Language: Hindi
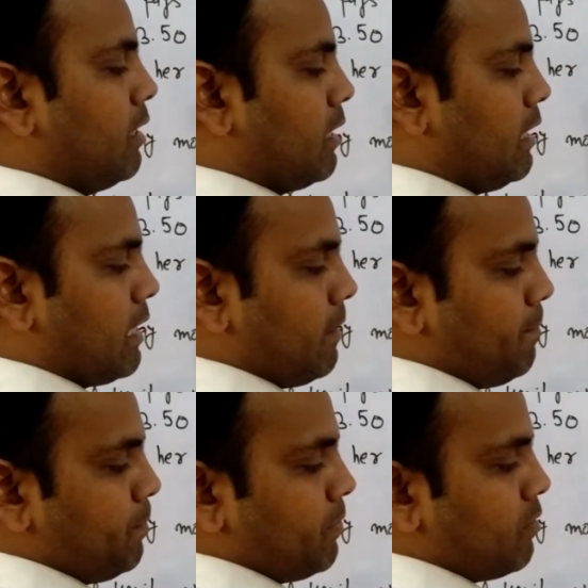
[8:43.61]
क्लियर
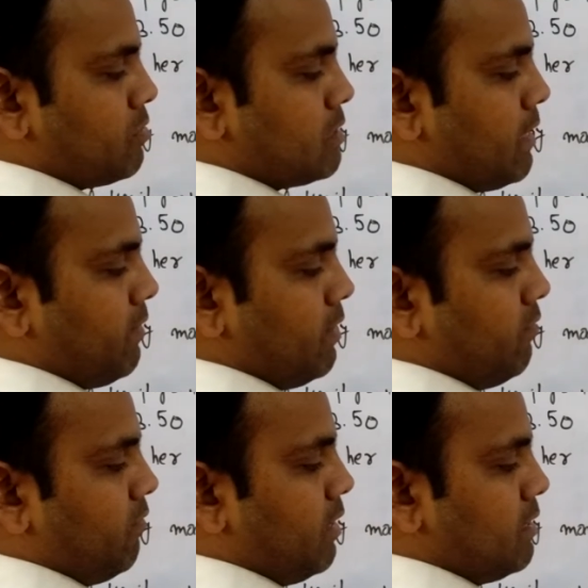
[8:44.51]
है तो सेवन
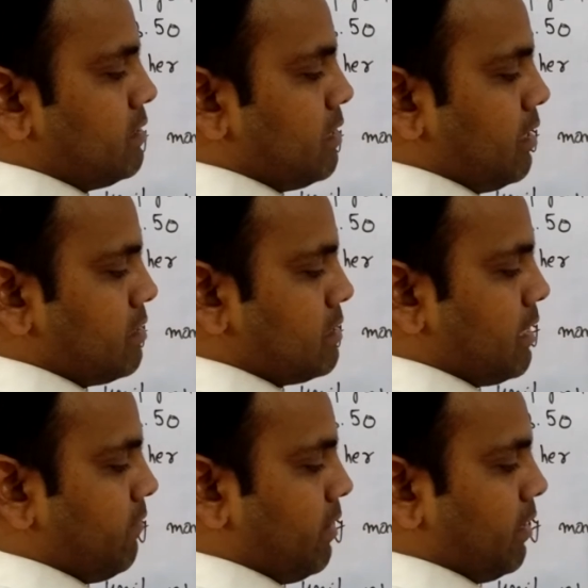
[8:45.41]
वन जा
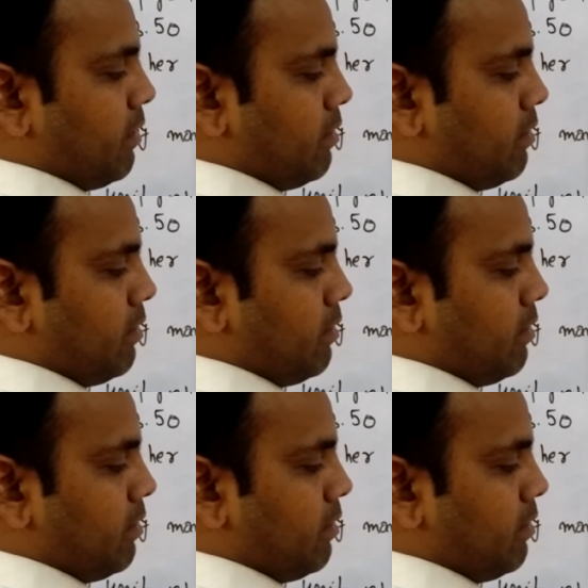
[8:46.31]
सेवन